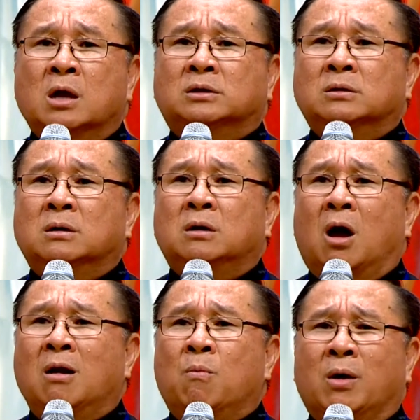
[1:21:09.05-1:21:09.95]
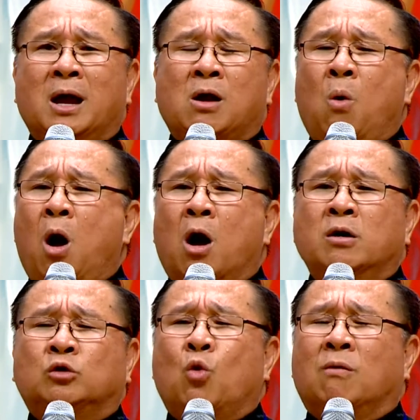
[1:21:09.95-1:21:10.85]
Thưa, đó là một cái câu hỏi
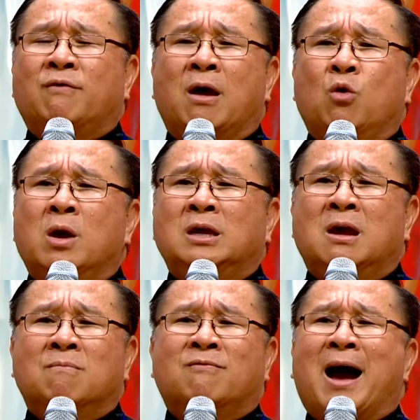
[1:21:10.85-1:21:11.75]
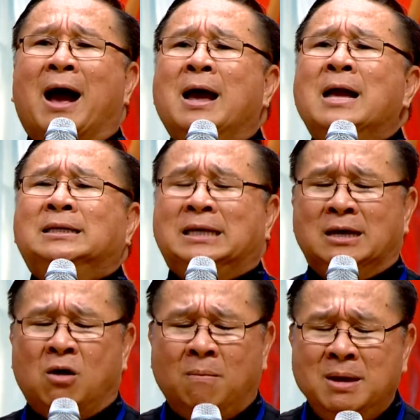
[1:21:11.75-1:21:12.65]
nó thuộc về huyền nhiệm, và chỉ
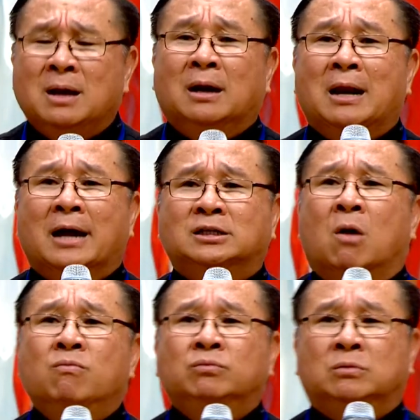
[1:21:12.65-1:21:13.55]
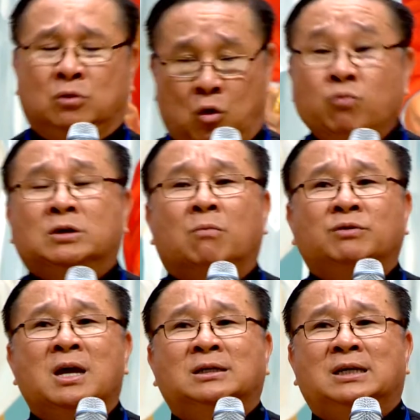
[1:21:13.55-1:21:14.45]
có biết là trong cũng trong
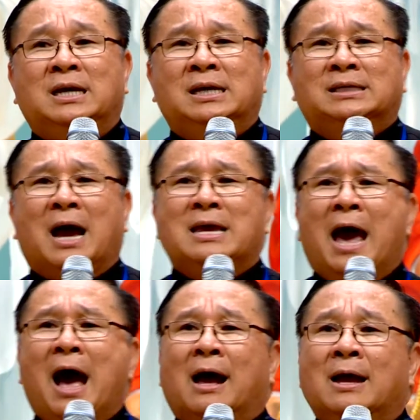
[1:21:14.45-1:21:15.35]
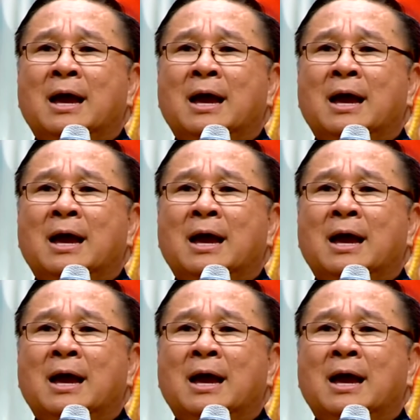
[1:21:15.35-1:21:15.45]
tiên tri Isaiah.